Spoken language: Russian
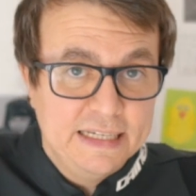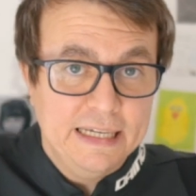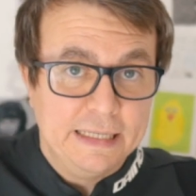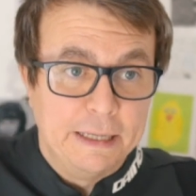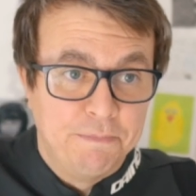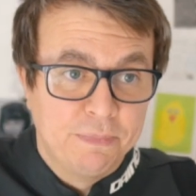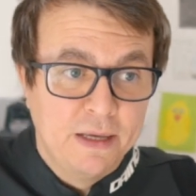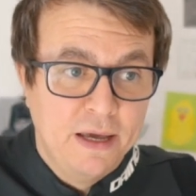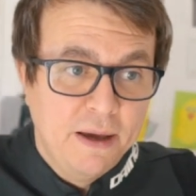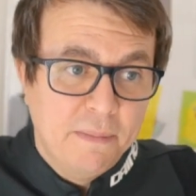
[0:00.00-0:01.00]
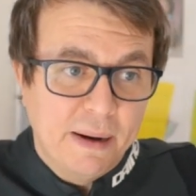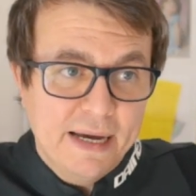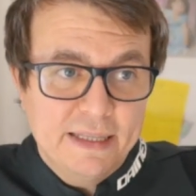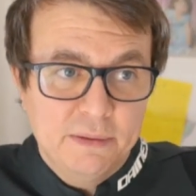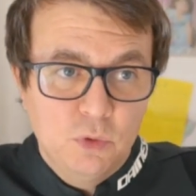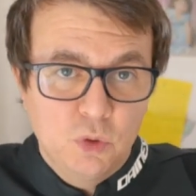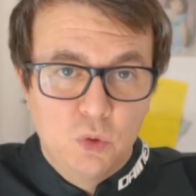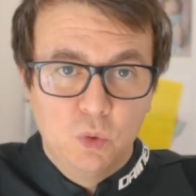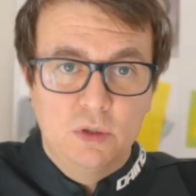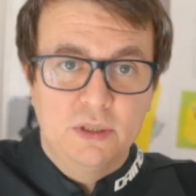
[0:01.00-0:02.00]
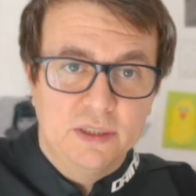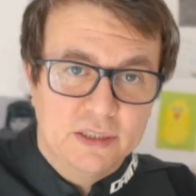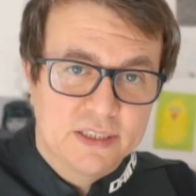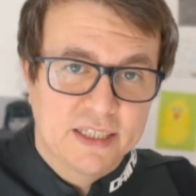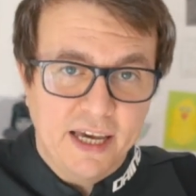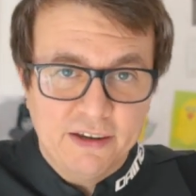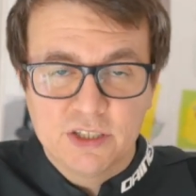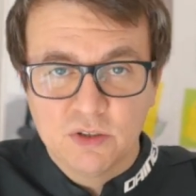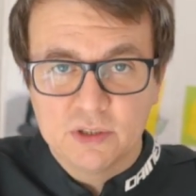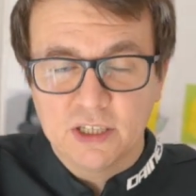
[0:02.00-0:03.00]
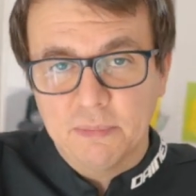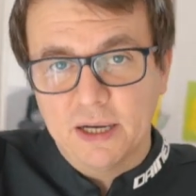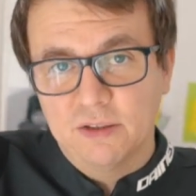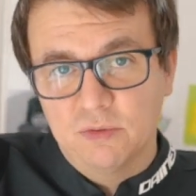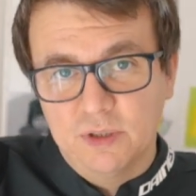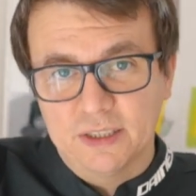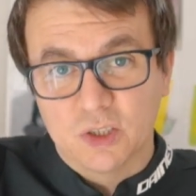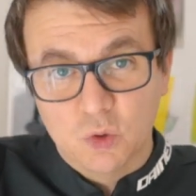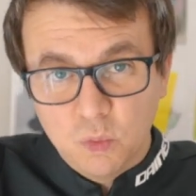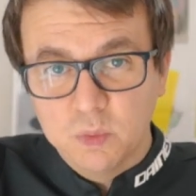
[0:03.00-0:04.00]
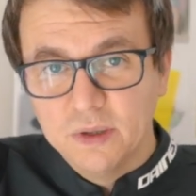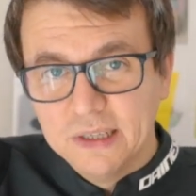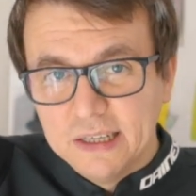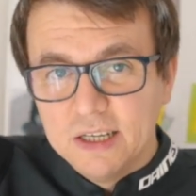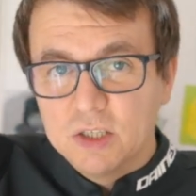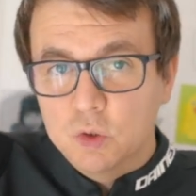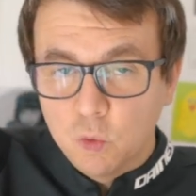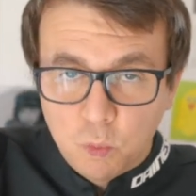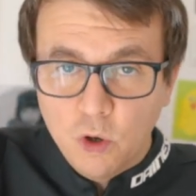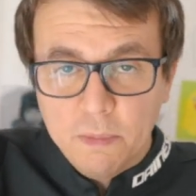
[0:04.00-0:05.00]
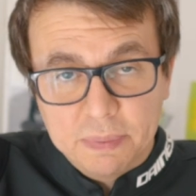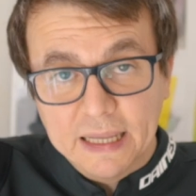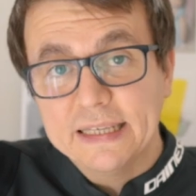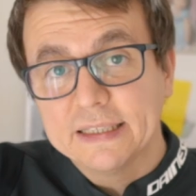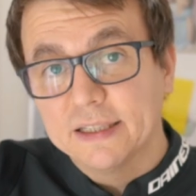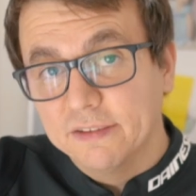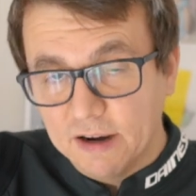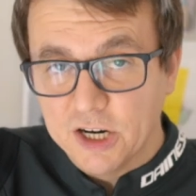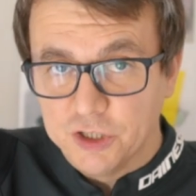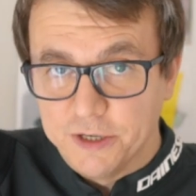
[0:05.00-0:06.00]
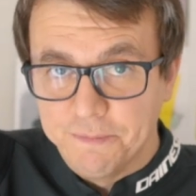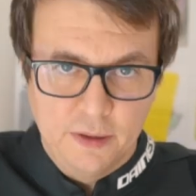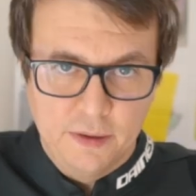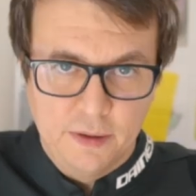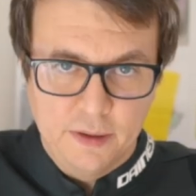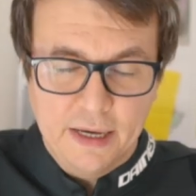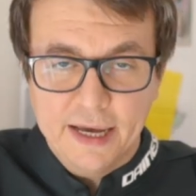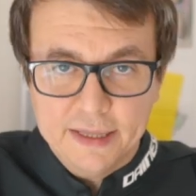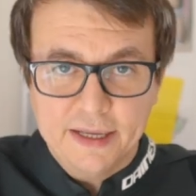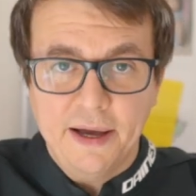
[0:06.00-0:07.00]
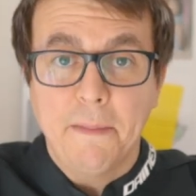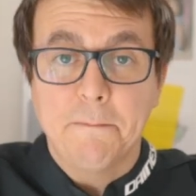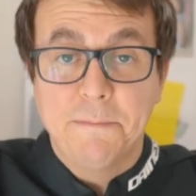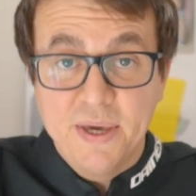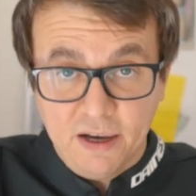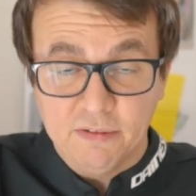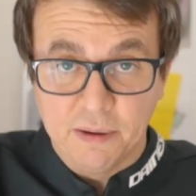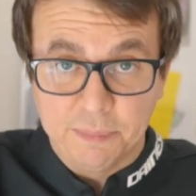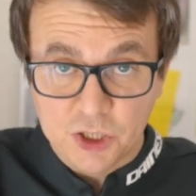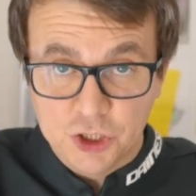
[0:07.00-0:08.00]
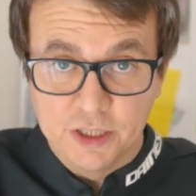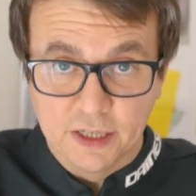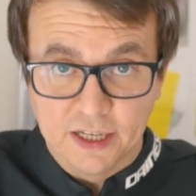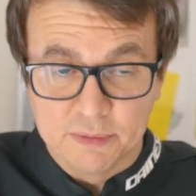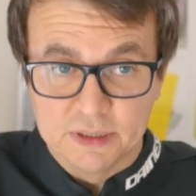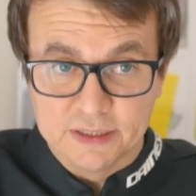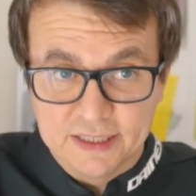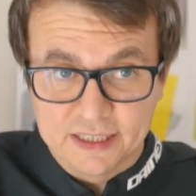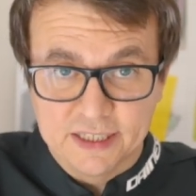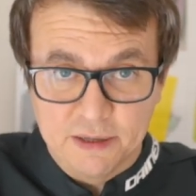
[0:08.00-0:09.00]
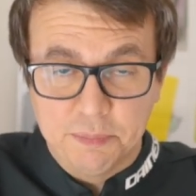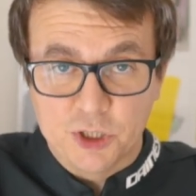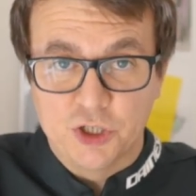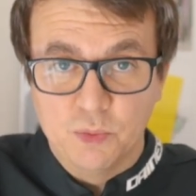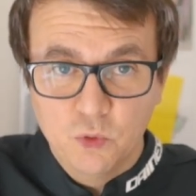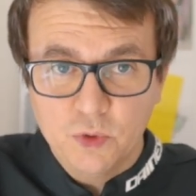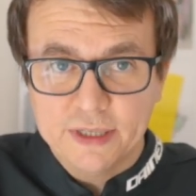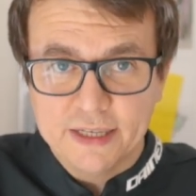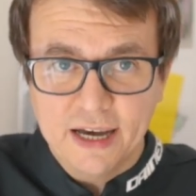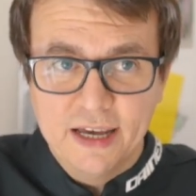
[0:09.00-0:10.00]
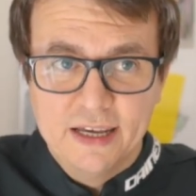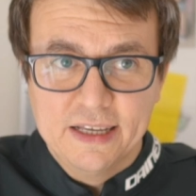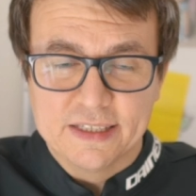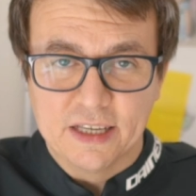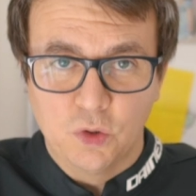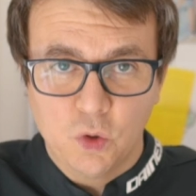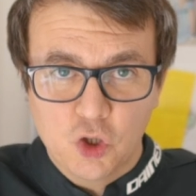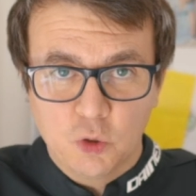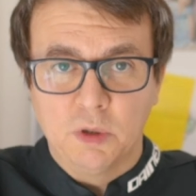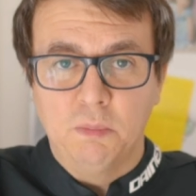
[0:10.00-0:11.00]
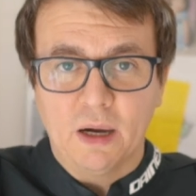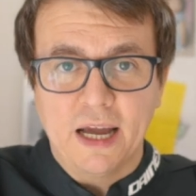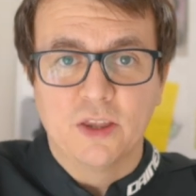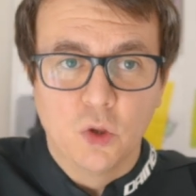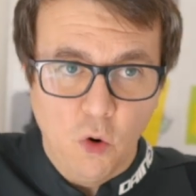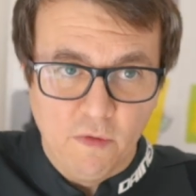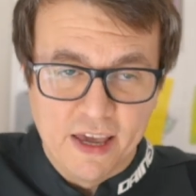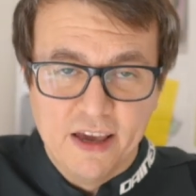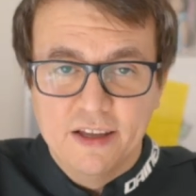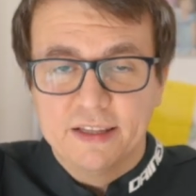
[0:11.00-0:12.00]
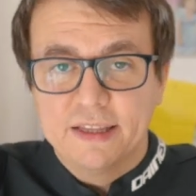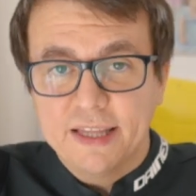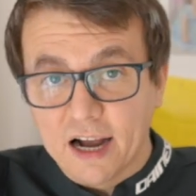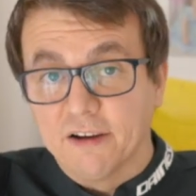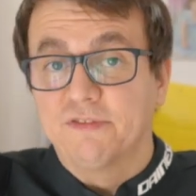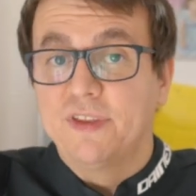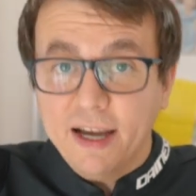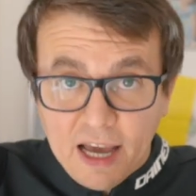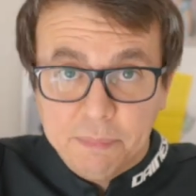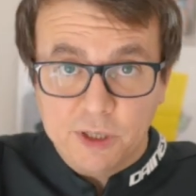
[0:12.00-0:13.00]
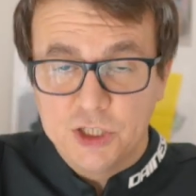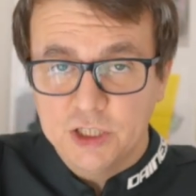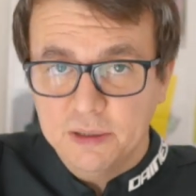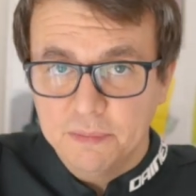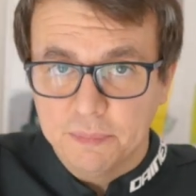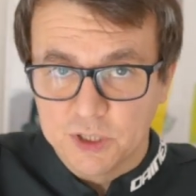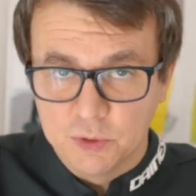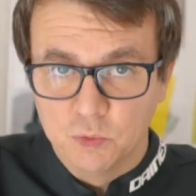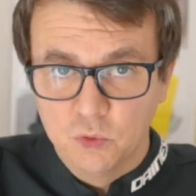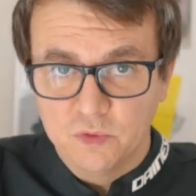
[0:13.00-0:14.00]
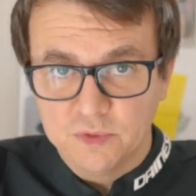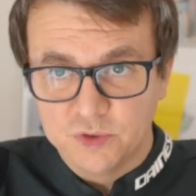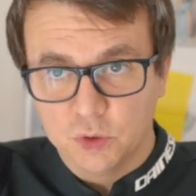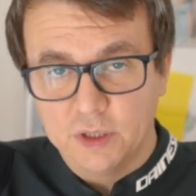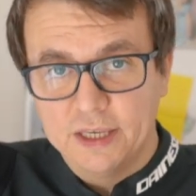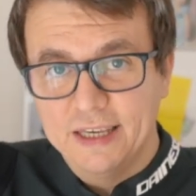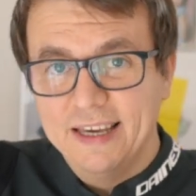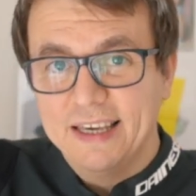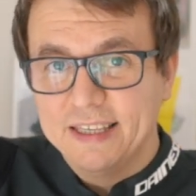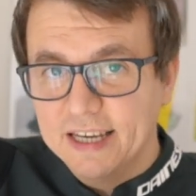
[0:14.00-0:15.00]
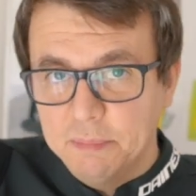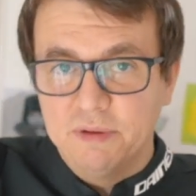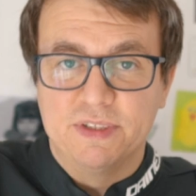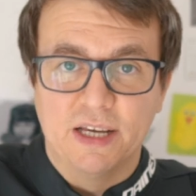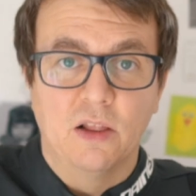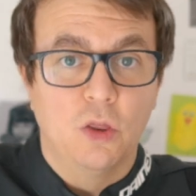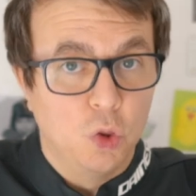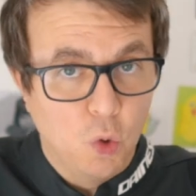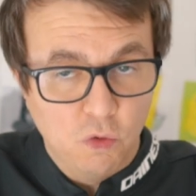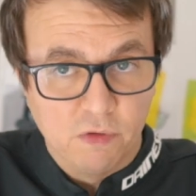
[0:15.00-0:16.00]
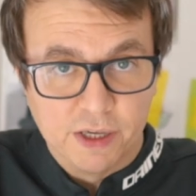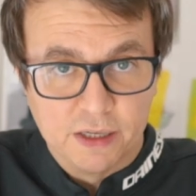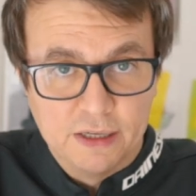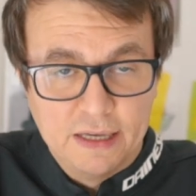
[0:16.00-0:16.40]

деньги. Поэтому тут, э, скорее всего, срабатывает вот это. Скуп... Скупой платит дважды. Это первая причина, так, бы, так сказать, почему я за то, чтобы брать новый. Так, вторая причина, почему все-таки я бы взял новый.